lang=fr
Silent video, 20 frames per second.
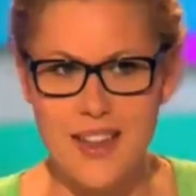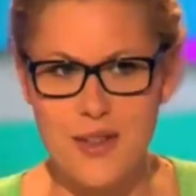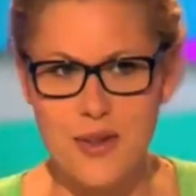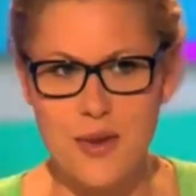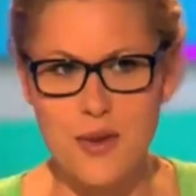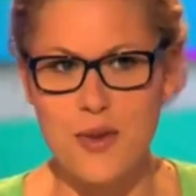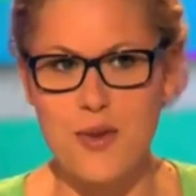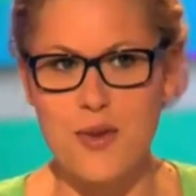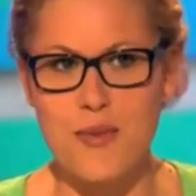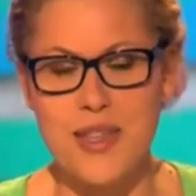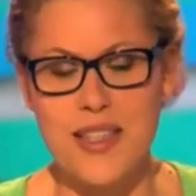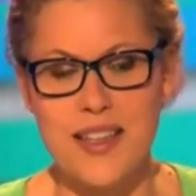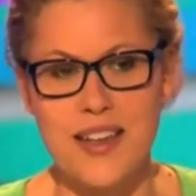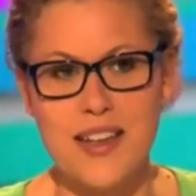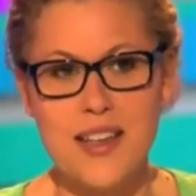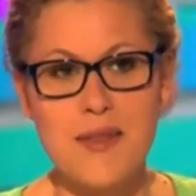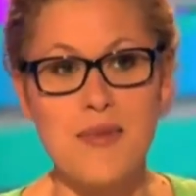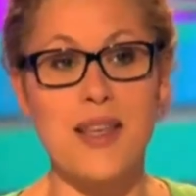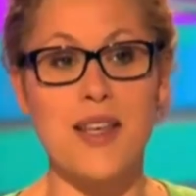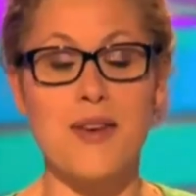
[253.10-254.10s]
à une structure
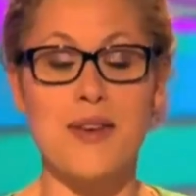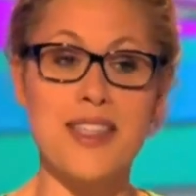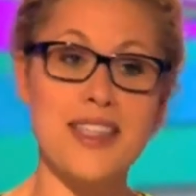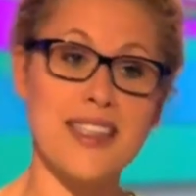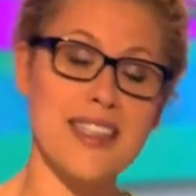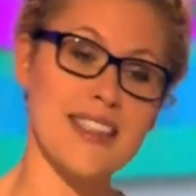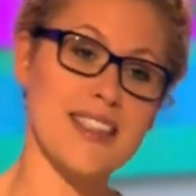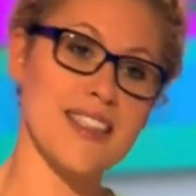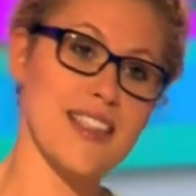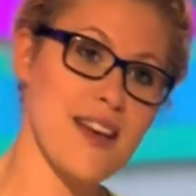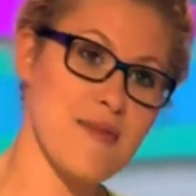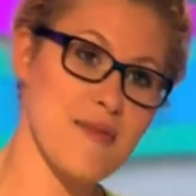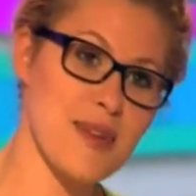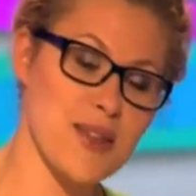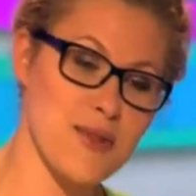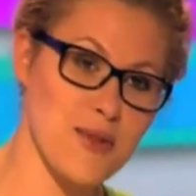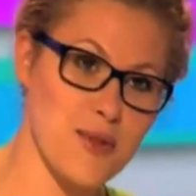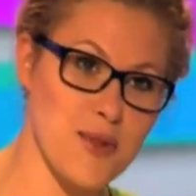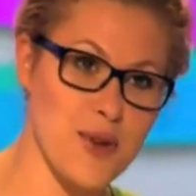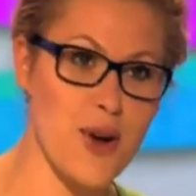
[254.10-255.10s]
métallique, mais il y a aussi des scies à métaux.